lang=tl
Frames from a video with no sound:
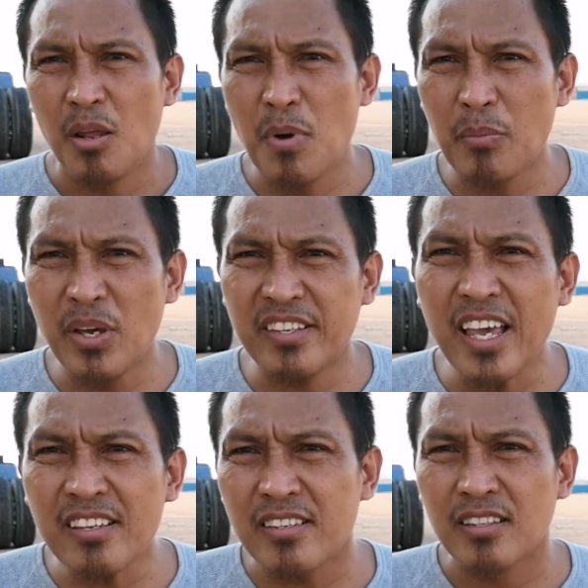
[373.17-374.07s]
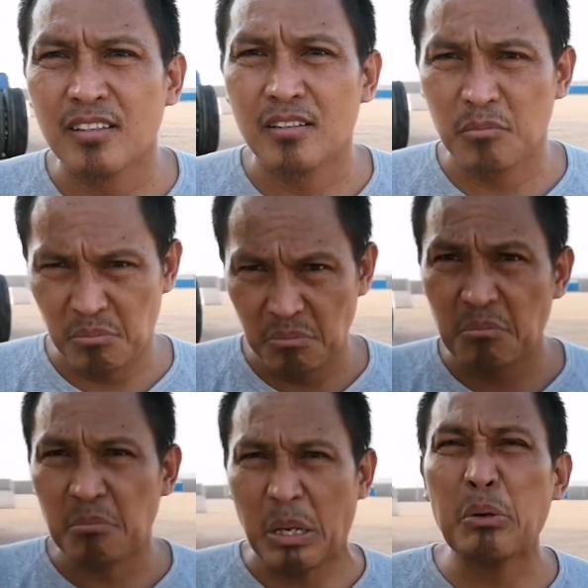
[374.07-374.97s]
limang bisis.
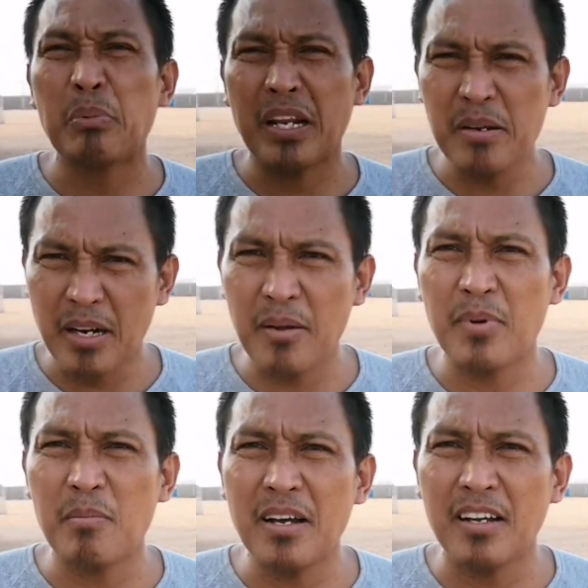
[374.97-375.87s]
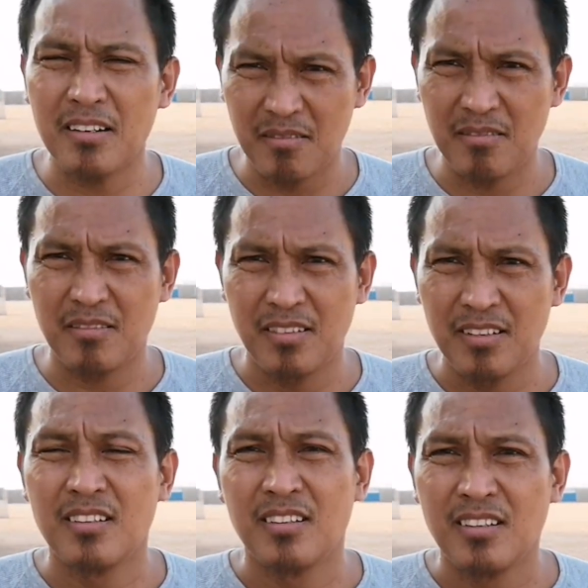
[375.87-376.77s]
Mayroon pa rin naramdamang
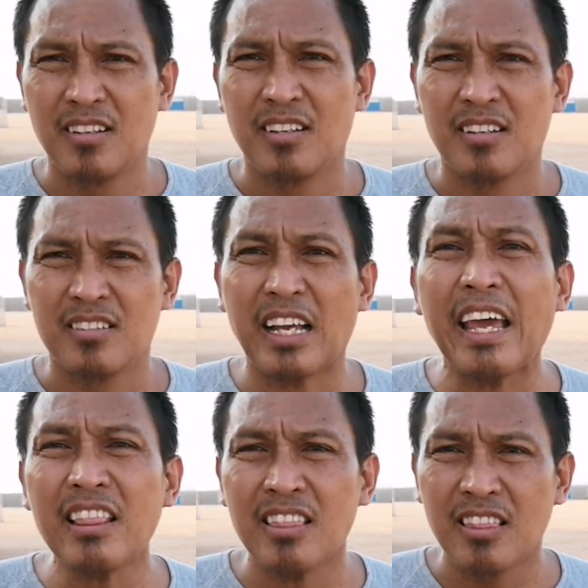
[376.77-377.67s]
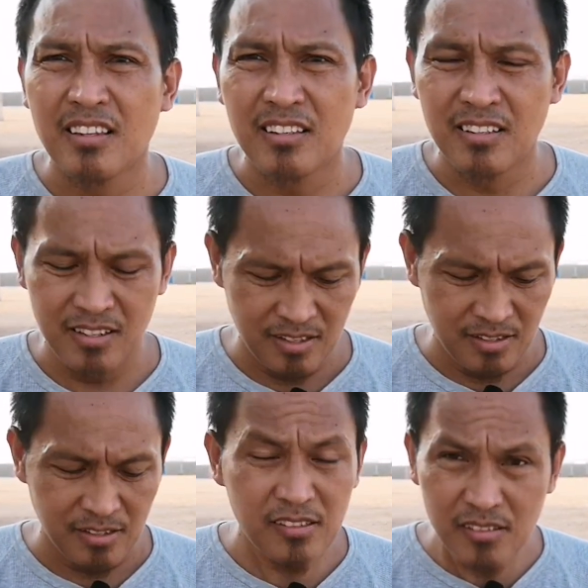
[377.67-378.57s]
sakit
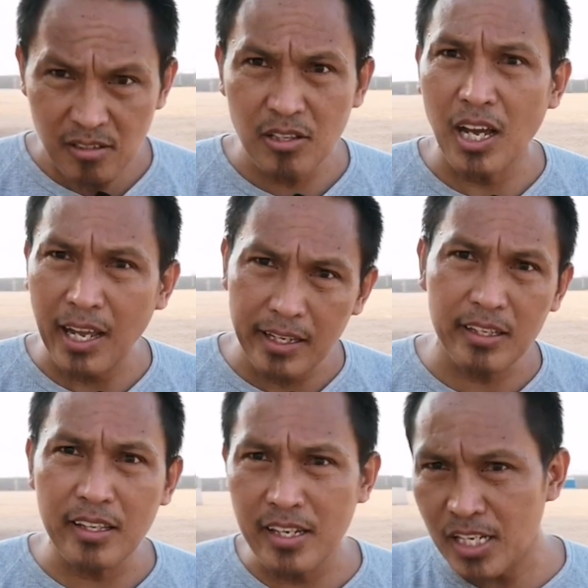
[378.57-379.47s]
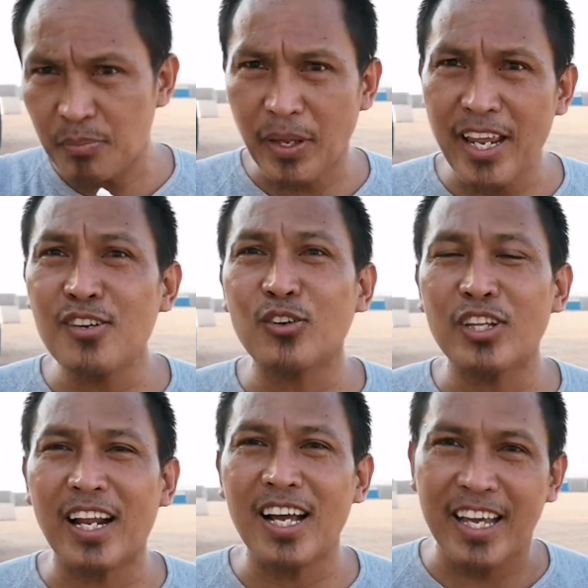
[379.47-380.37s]
ah, in-experience
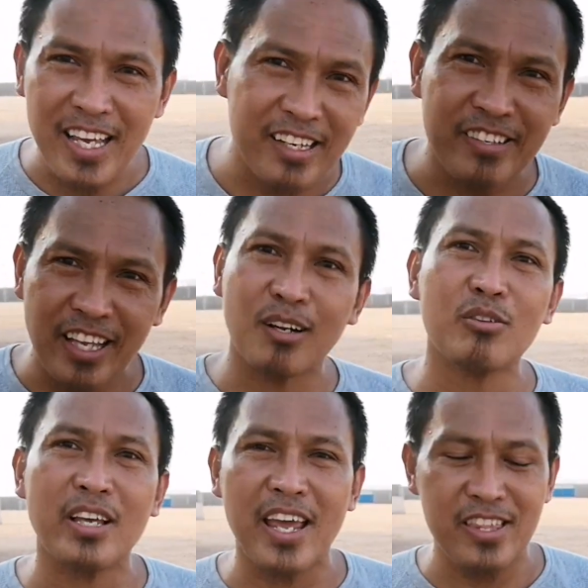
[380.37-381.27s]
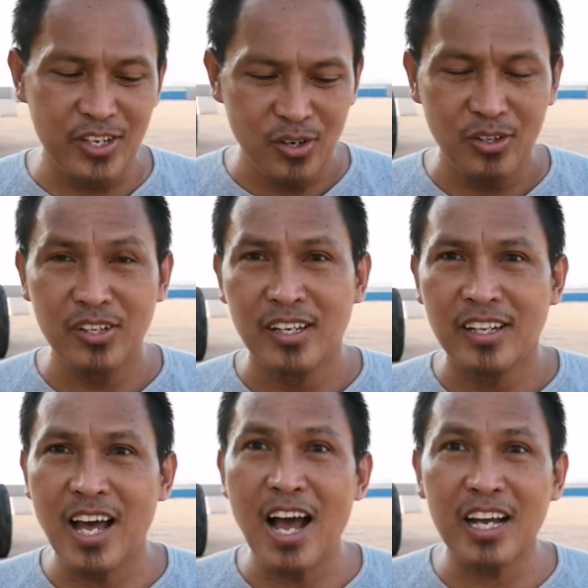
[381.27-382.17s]
ko talaga kaya i-share ko sa inyo
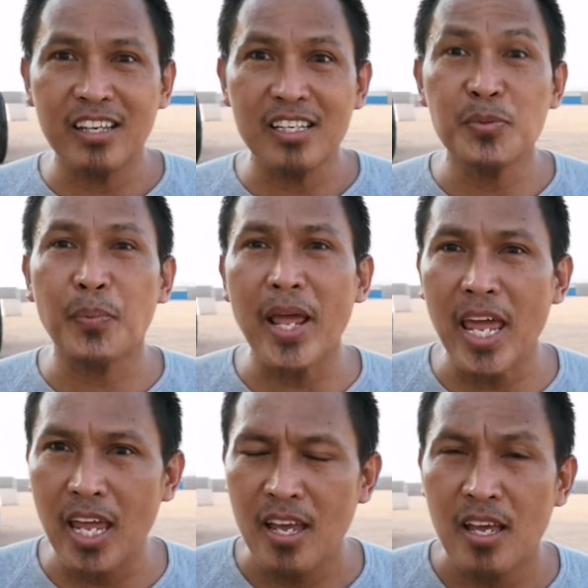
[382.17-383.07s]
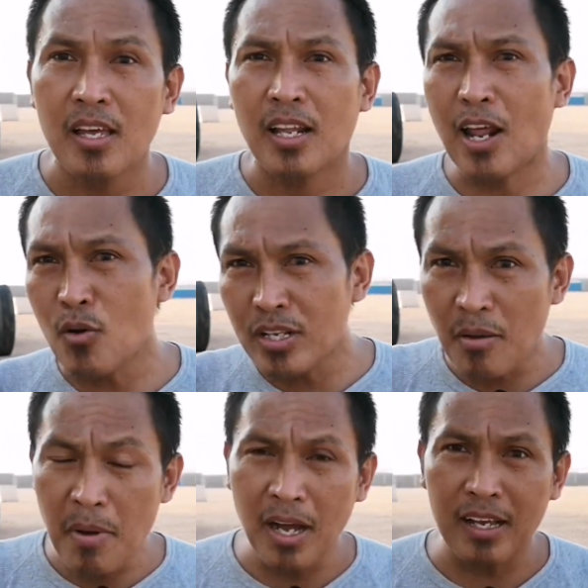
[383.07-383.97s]
na ang spray, lalo na
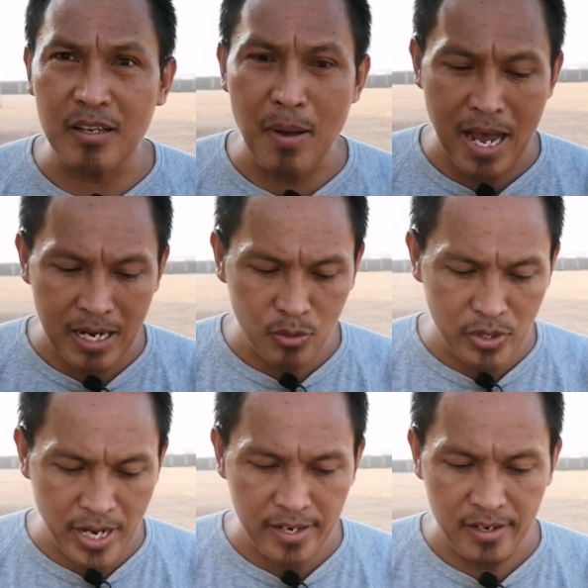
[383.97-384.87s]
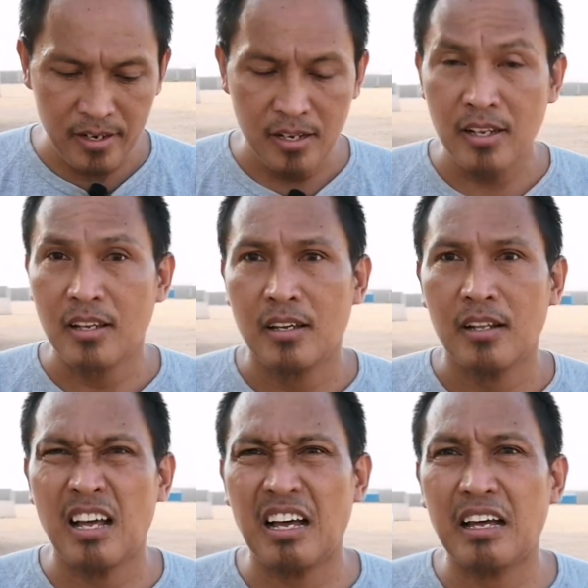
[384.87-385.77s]
sa mga kasamahan ko din
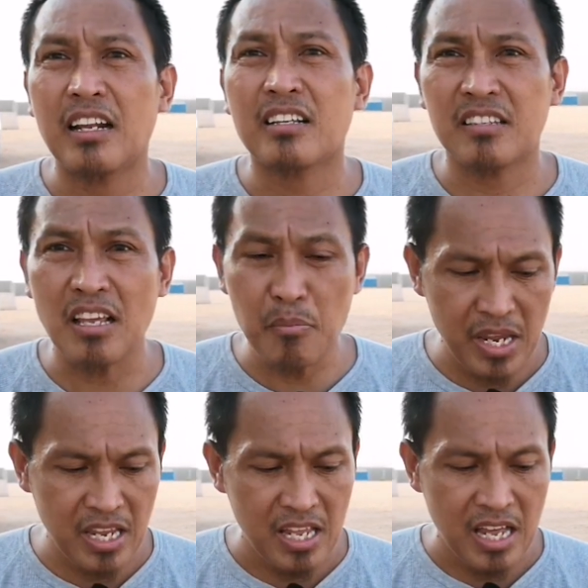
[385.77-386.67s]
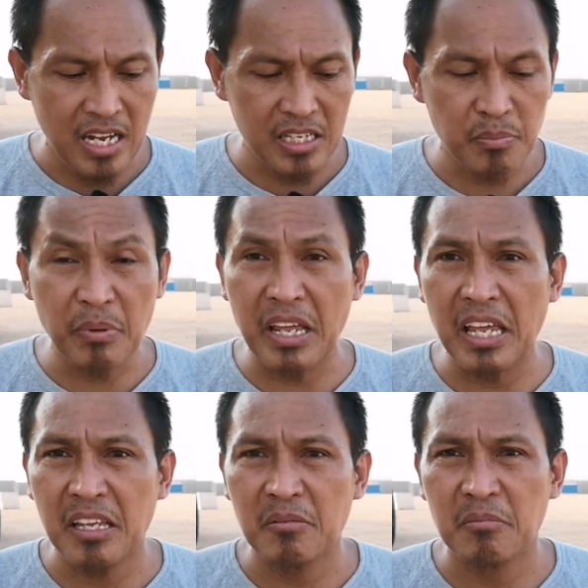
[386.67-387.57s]
na nagsasabi, ang
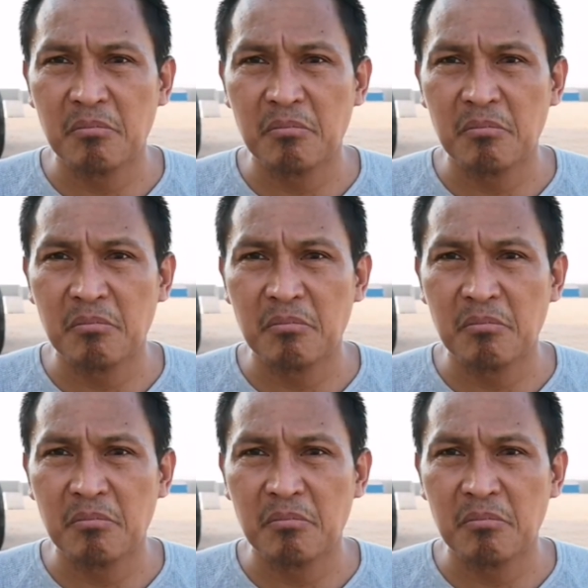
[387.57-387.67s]
spray